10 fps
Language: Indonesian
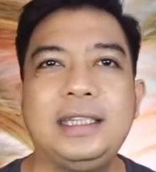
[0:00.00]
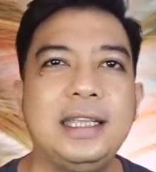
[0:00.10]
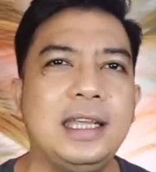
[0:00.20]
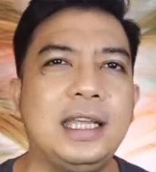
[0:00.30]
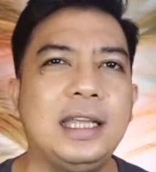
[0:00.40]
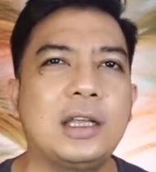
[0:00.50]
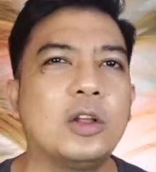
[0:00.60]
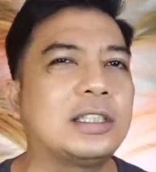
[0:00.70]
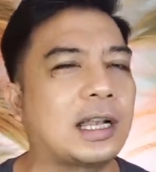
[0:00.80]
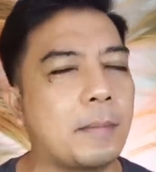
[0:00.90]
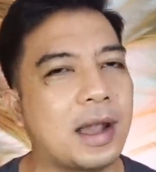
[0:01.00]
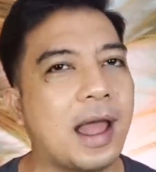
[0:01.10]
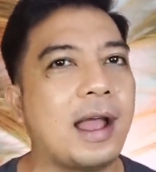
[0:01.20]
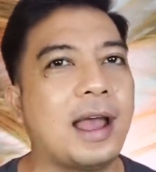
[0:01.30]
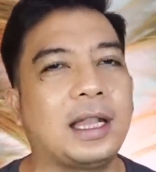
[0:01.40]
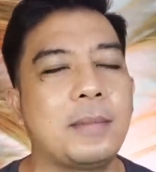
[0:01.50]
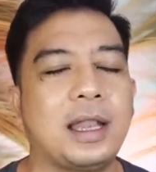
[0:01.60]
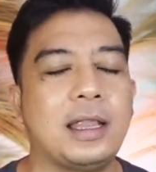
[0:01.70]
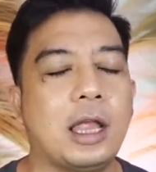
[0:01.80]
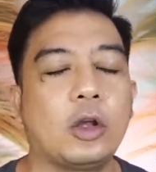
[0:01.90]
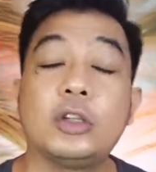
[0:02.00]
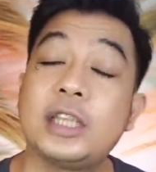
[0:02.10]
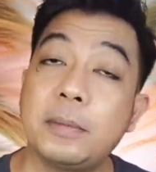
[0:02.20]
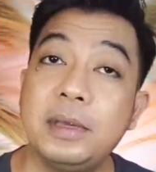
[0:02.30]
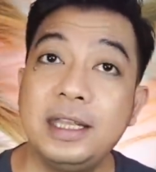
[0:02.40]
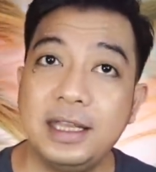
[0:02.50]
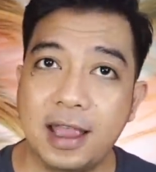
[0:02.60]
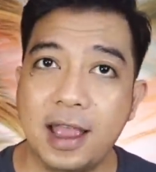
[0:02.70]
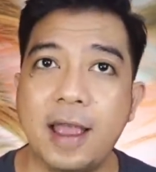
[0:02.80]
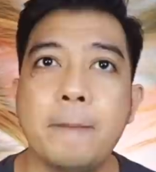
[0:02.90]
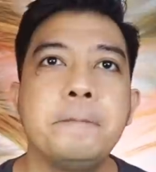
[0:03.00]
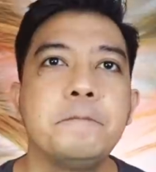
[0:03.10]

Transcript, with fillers: di konser kemenangan kemarin ya, konser mini ya.